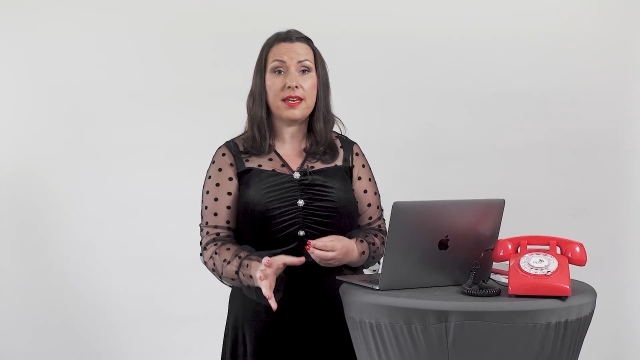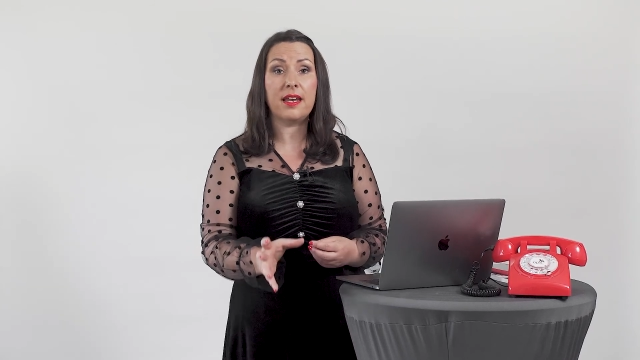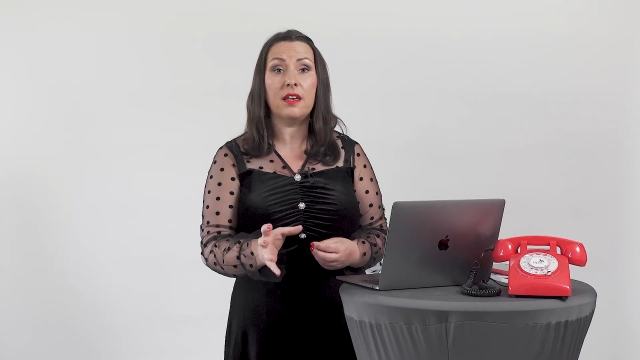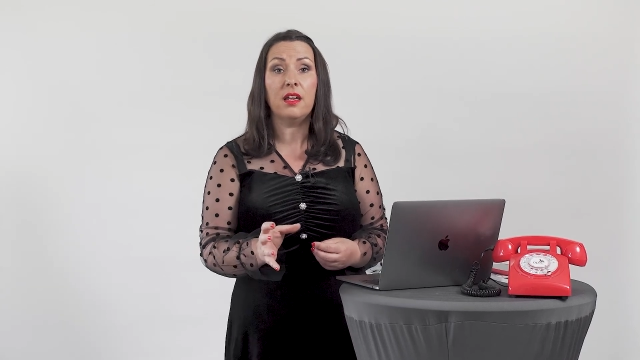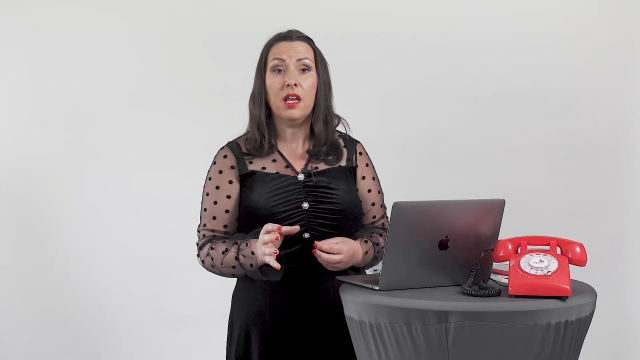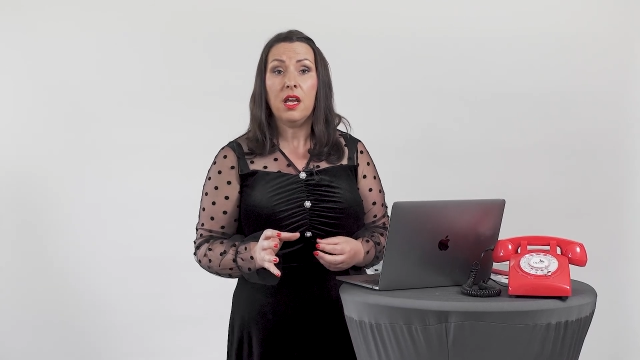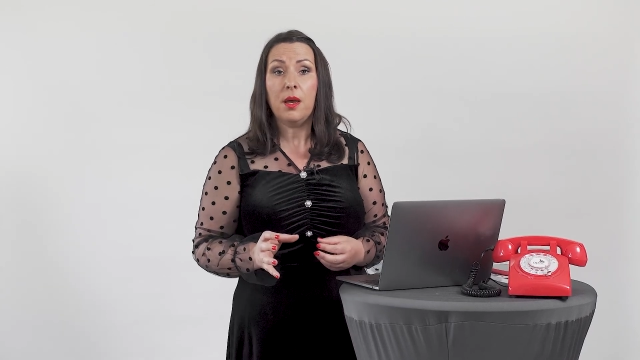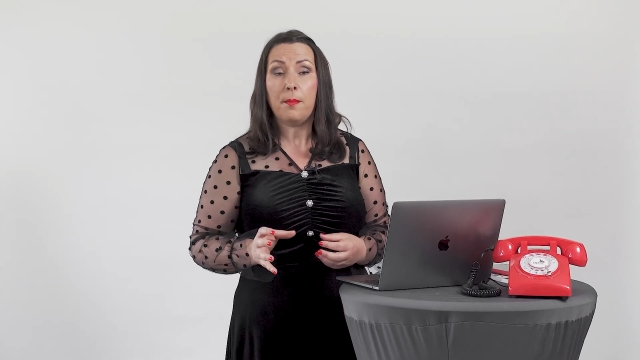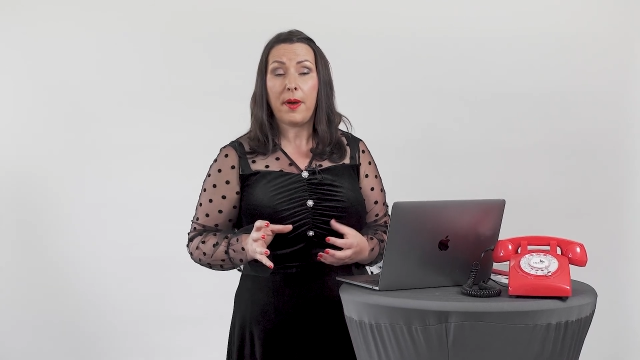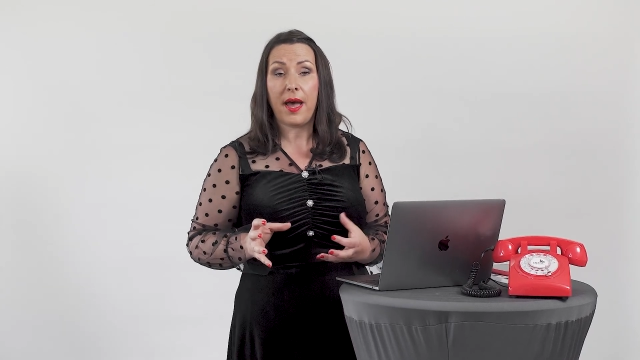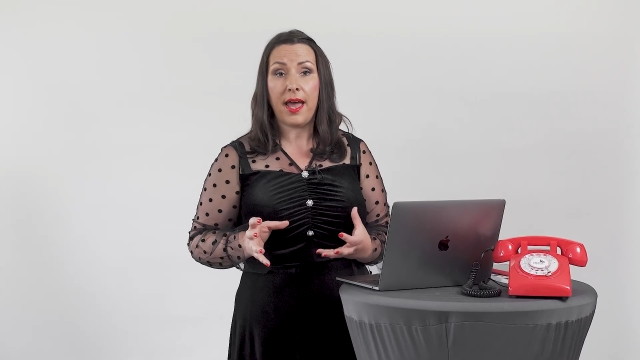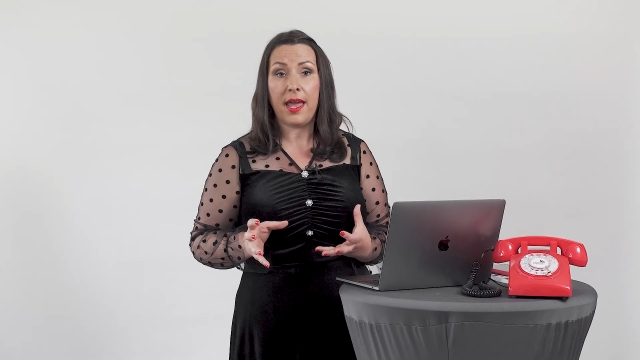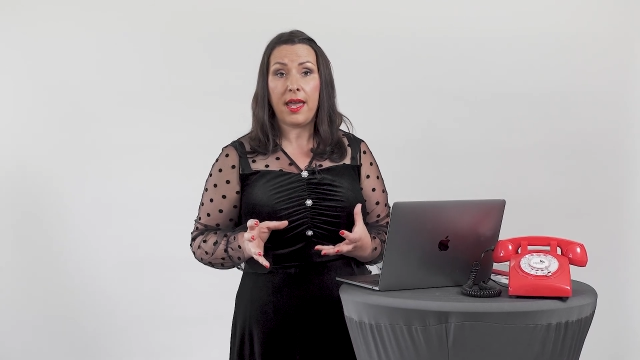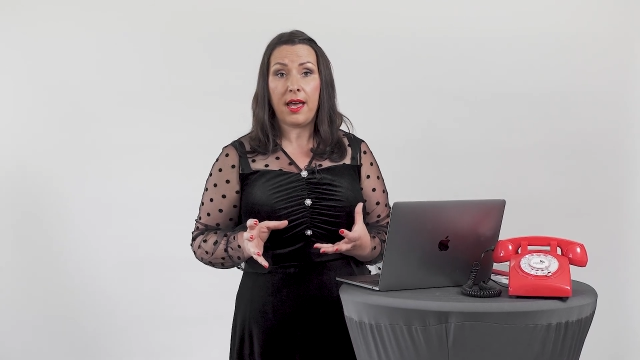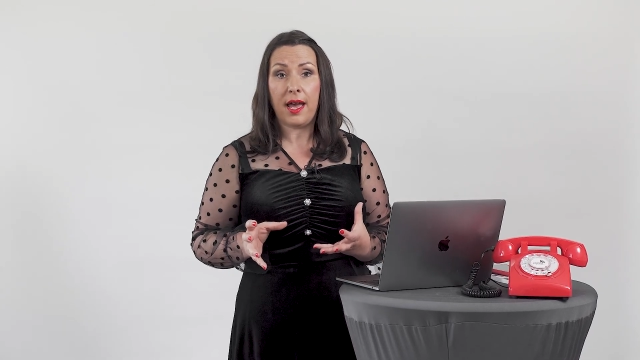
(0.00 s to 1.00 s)
denn
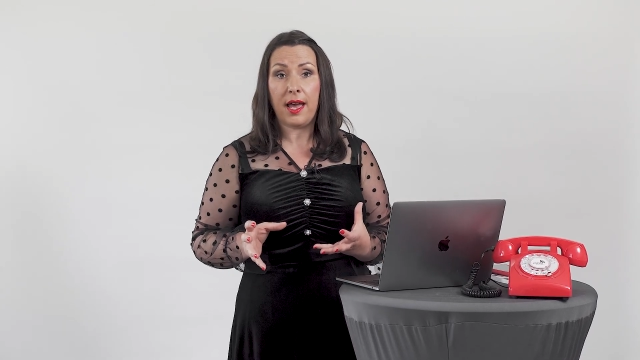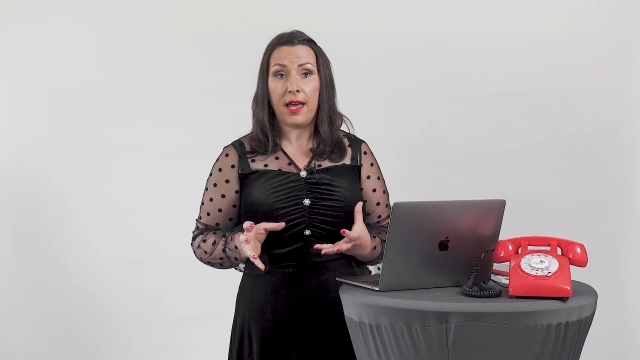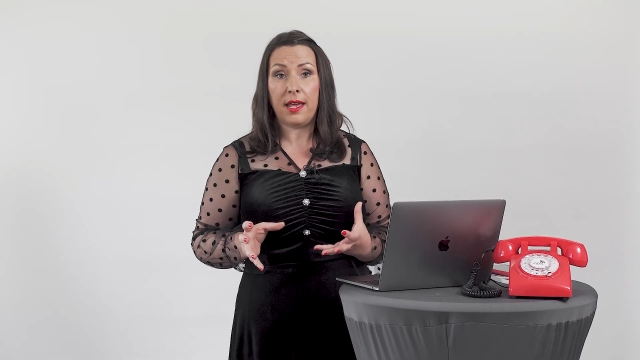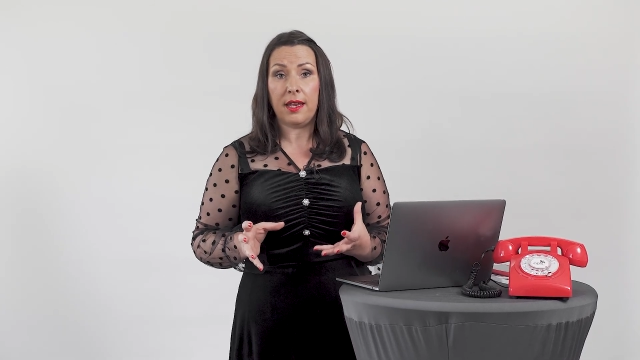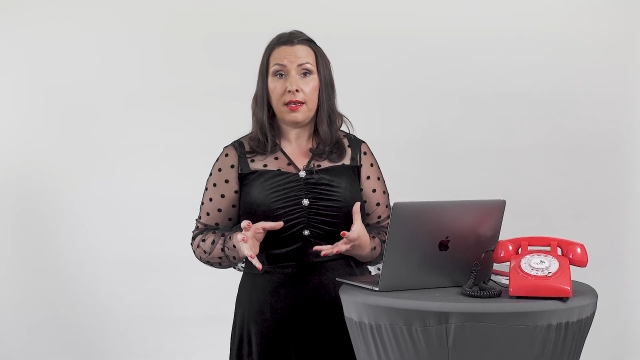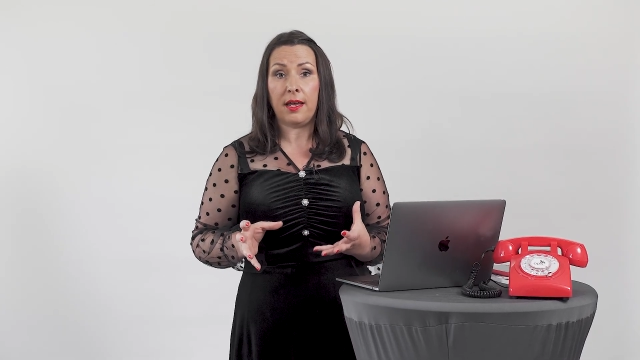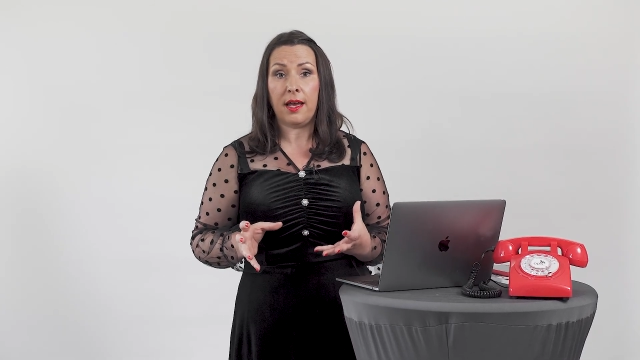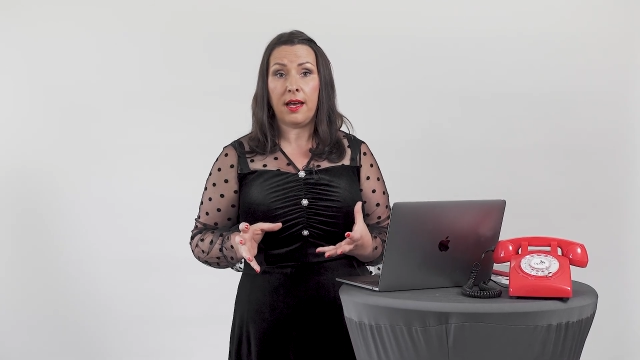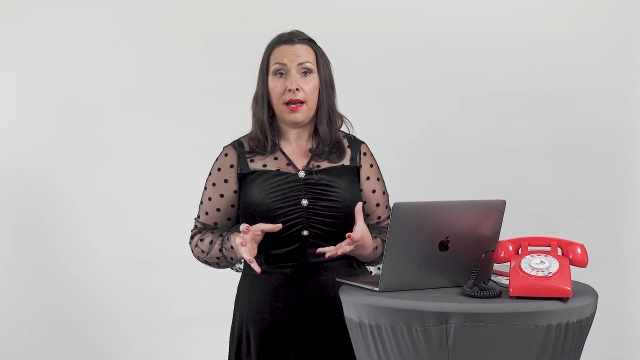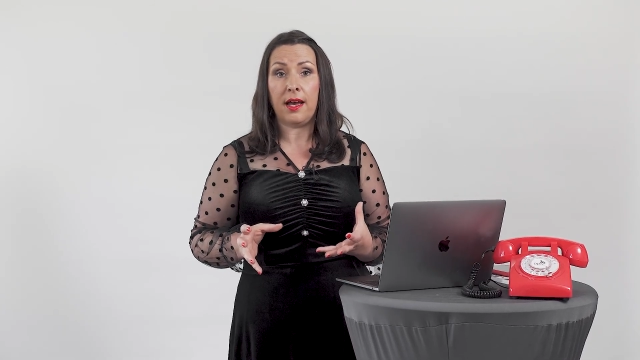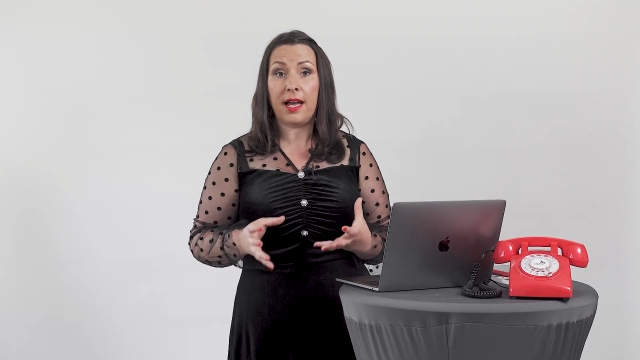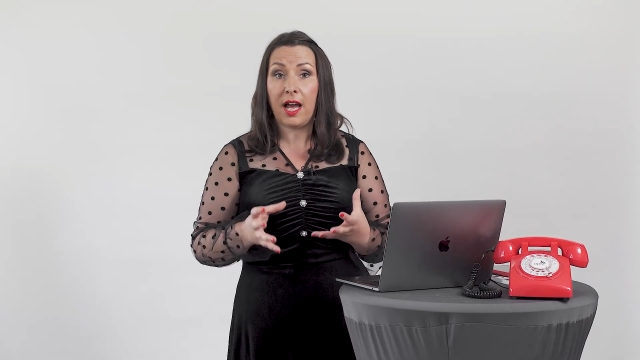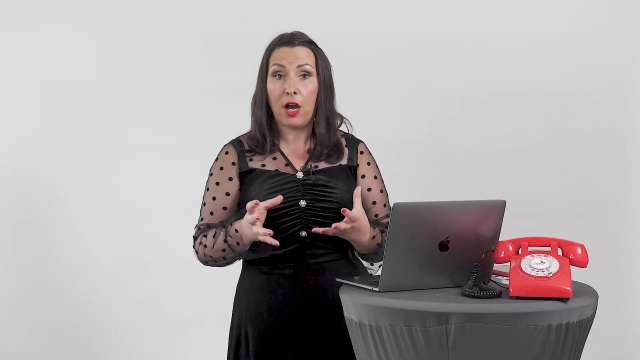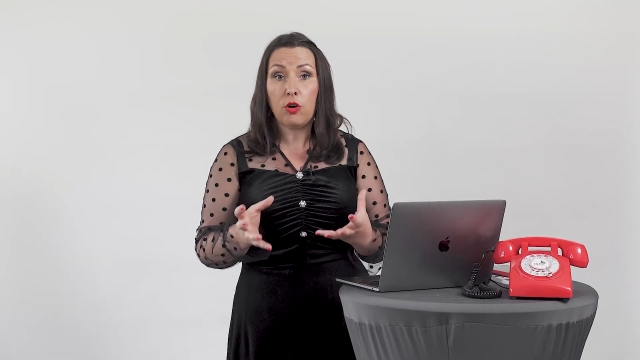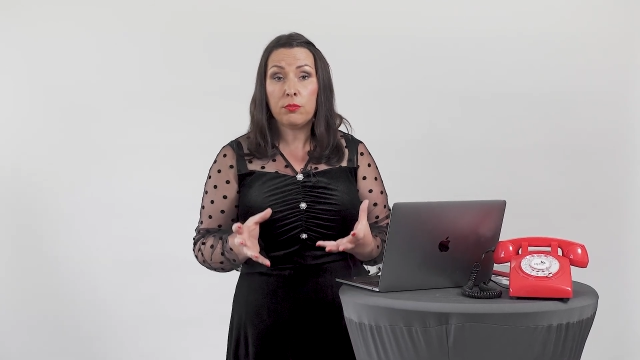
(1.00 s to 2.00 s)
bei einer
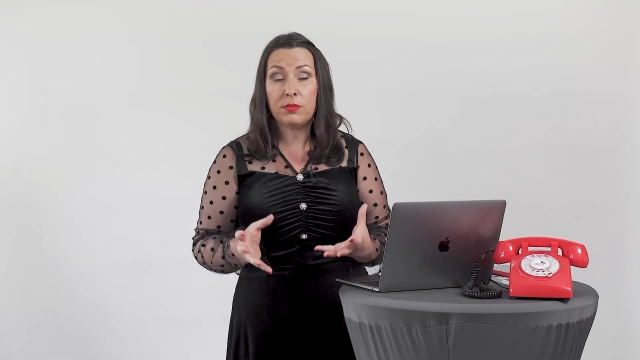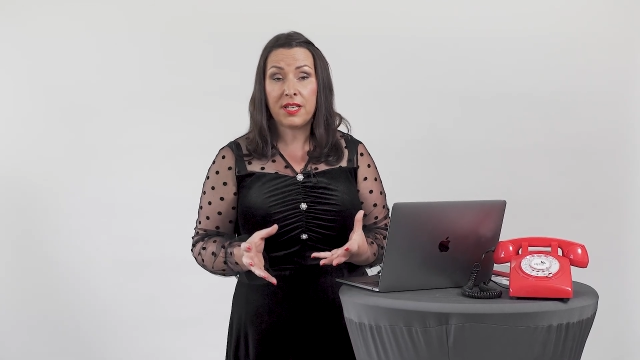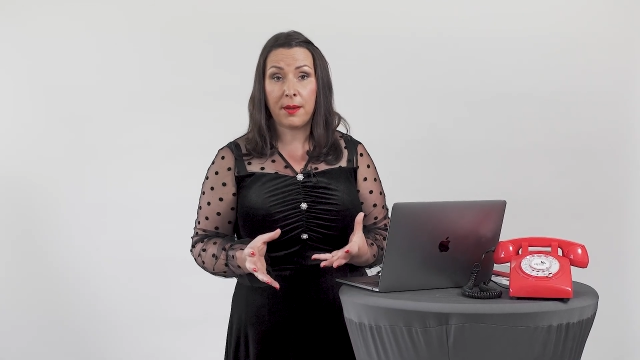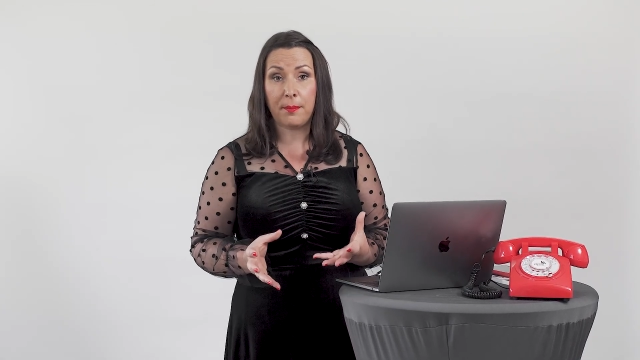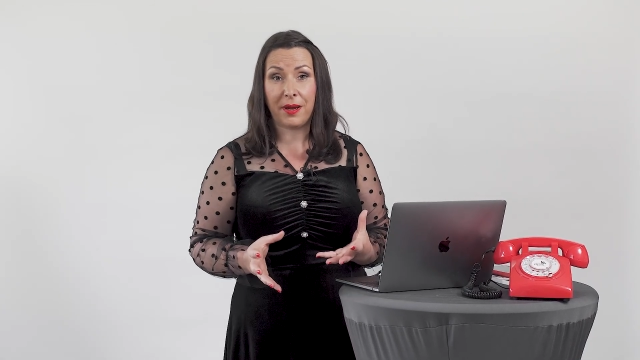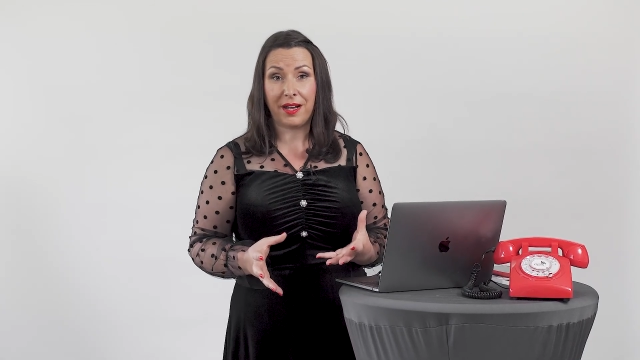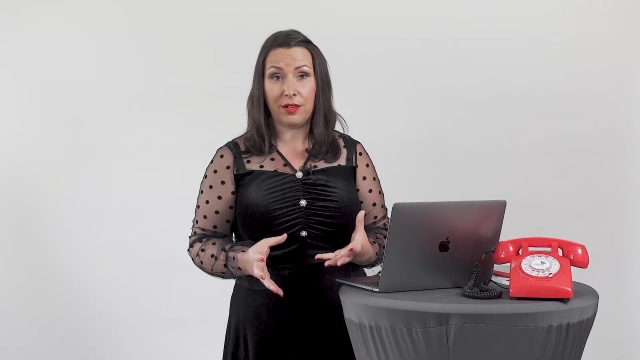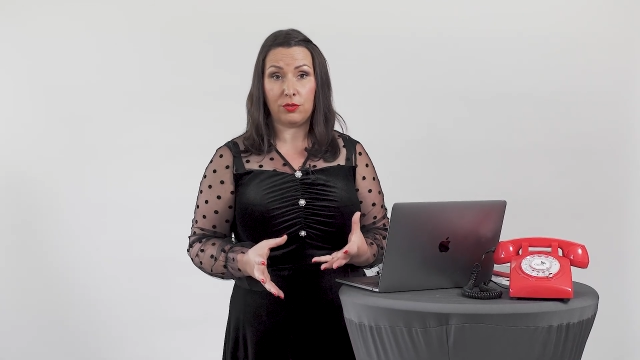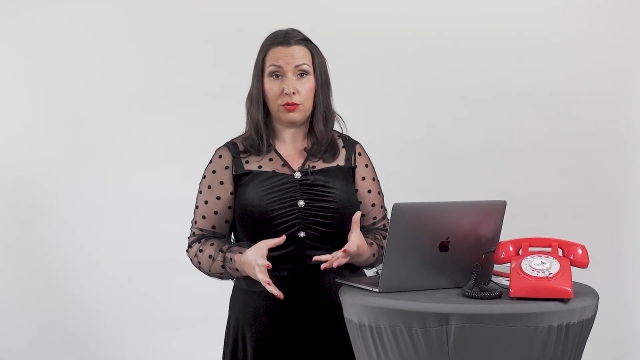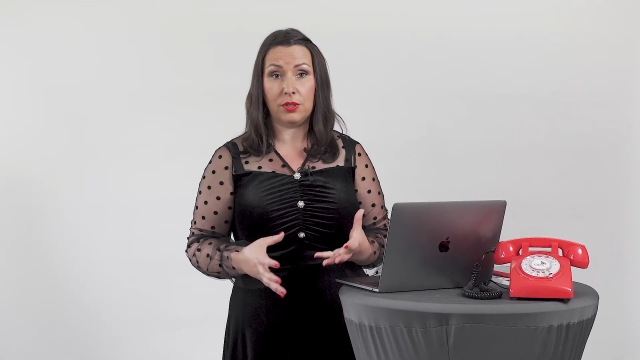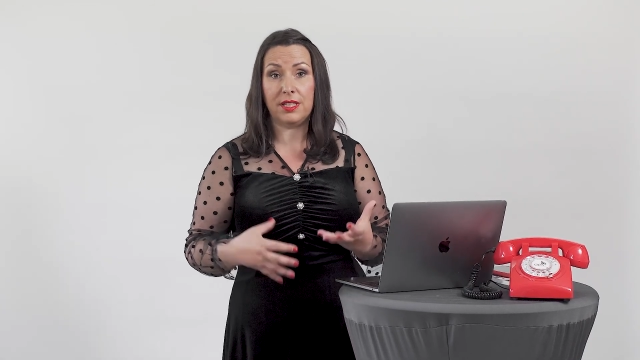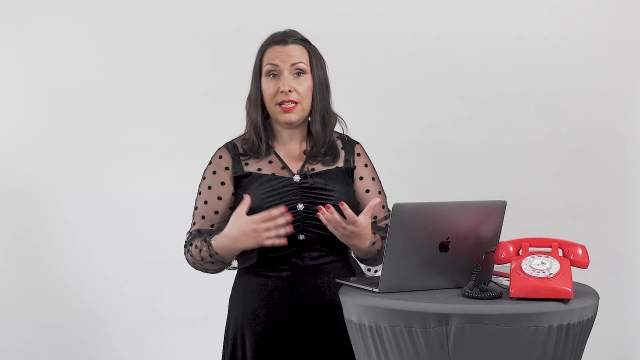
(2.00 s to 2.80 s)
Raumtemperatur,